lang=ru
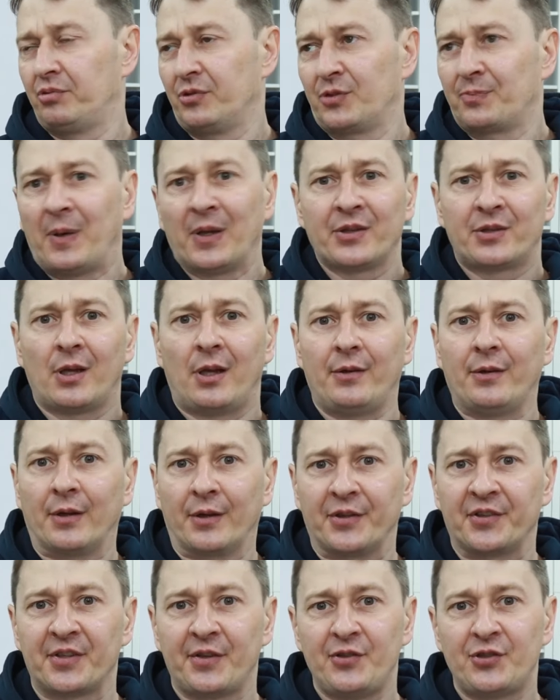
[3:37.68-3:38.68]
спонтанно,
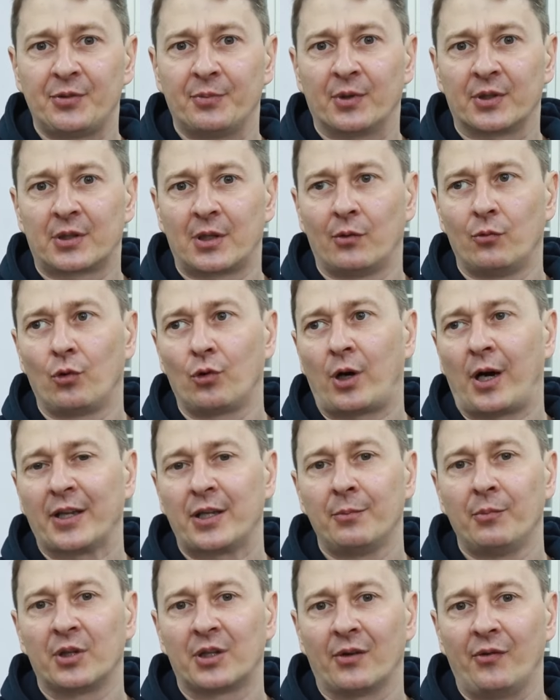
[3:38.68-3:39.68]
независимо от того,
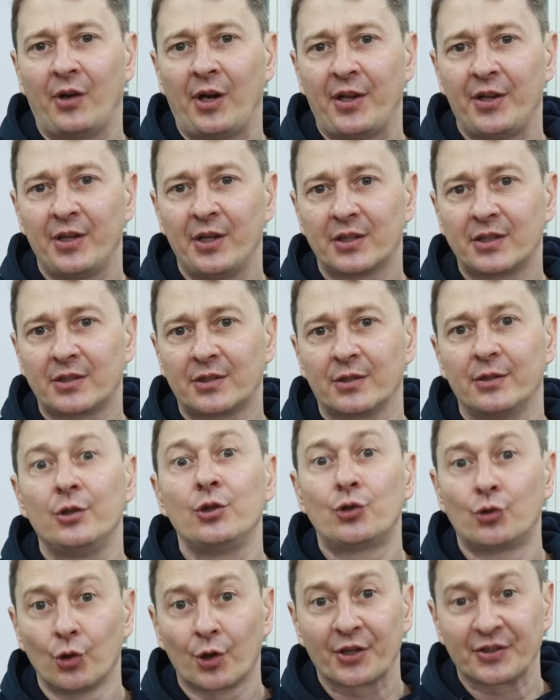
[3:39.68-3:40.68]
хотим этого или нет.
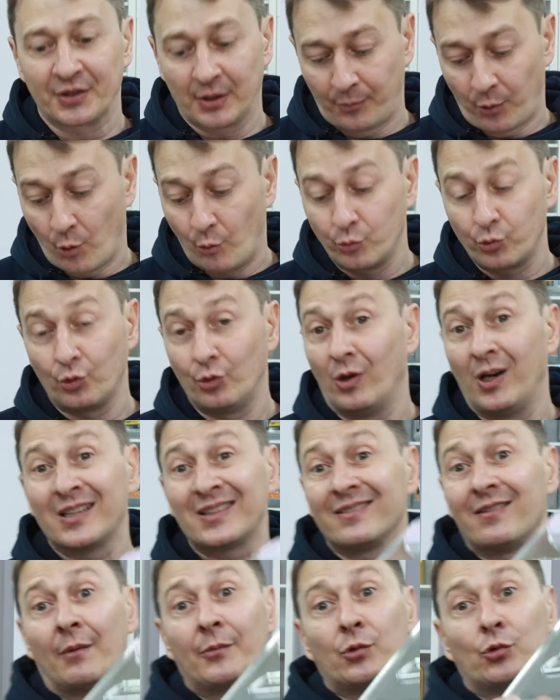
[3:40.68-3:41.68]
Еще раз напомню,
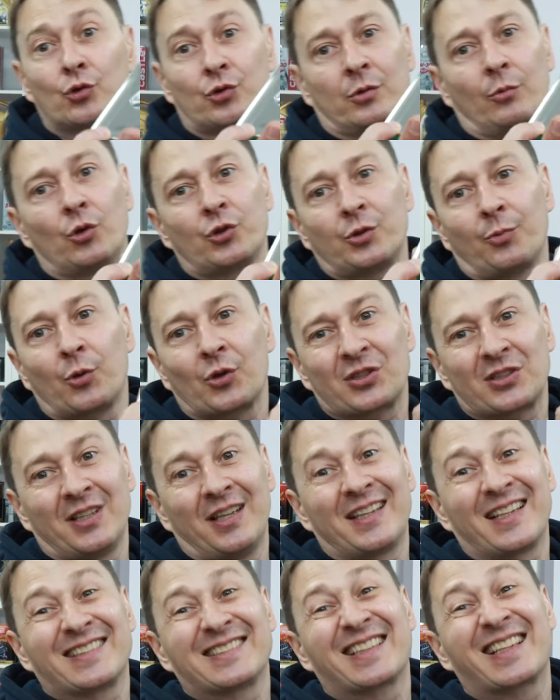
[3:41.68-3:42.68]
это вам не нужно. Можете просто на
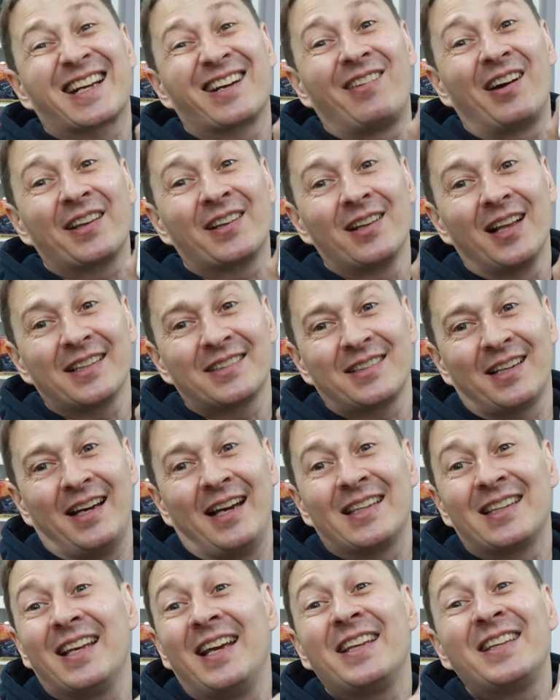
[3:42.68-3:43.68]
это закрывать глаза.
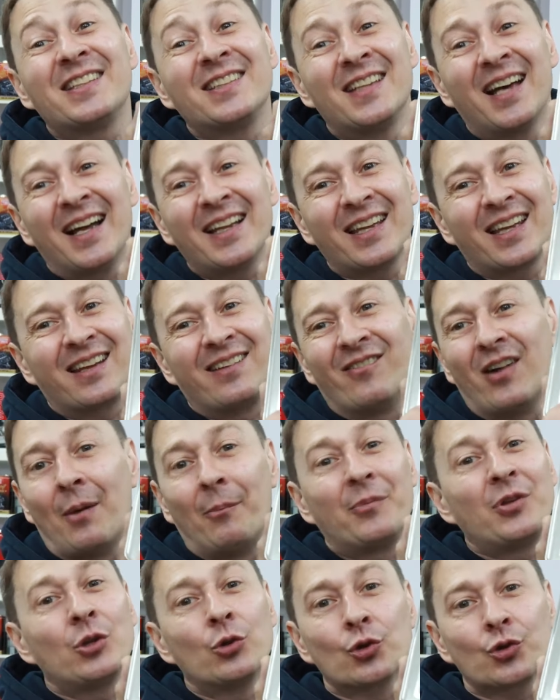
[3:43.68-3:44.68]
Эти данные
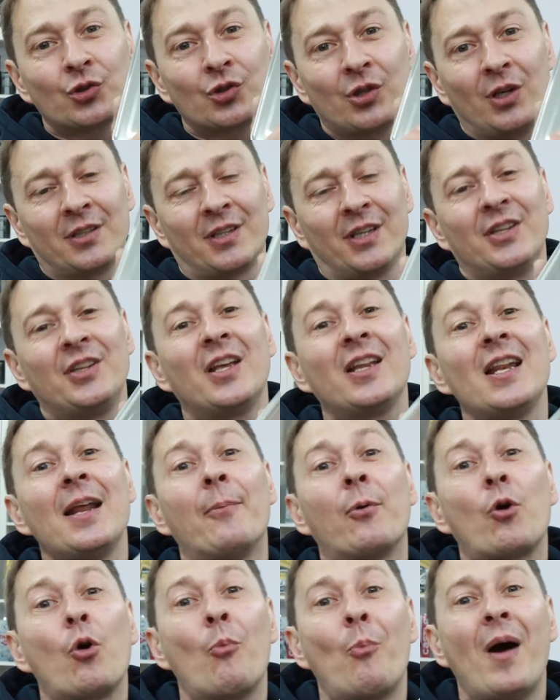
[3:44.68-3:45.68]
вам не нужны. Это не для
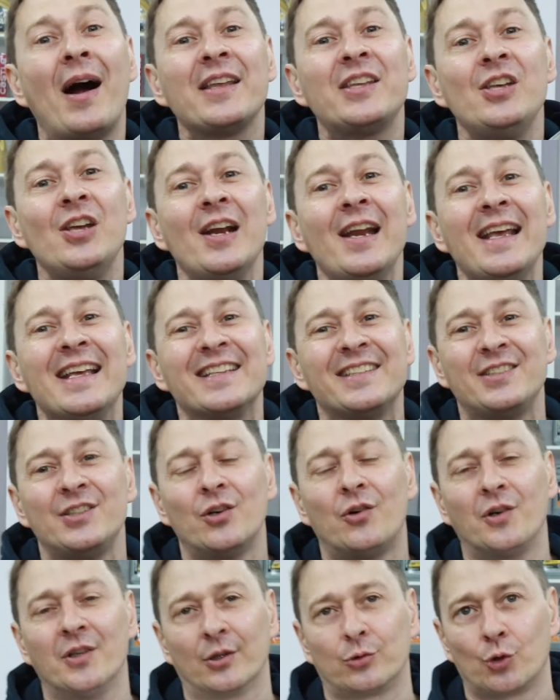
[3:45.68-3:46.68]
покупателей
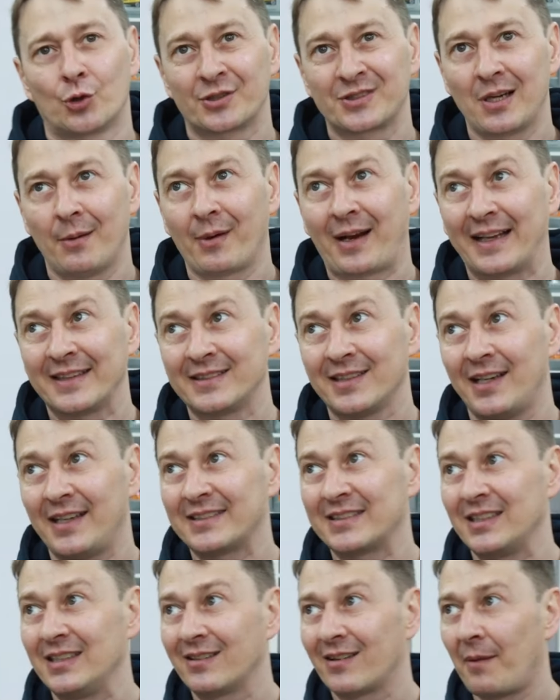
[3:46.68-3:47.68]
сделано. То же самое
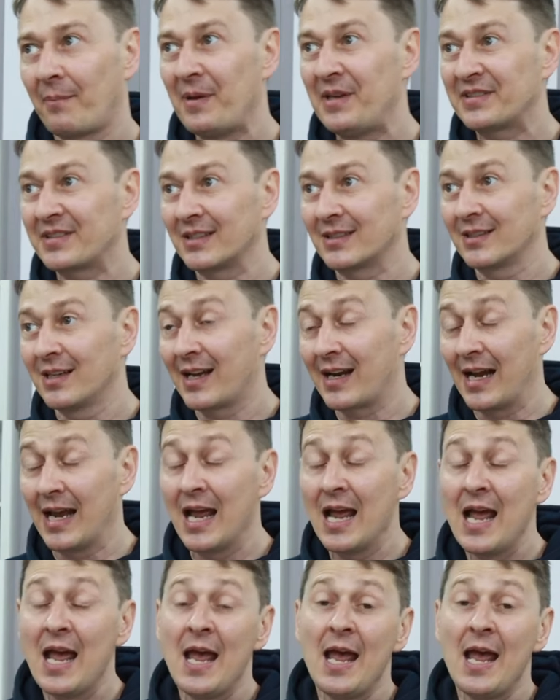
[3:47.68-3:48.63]
касается европейской тары.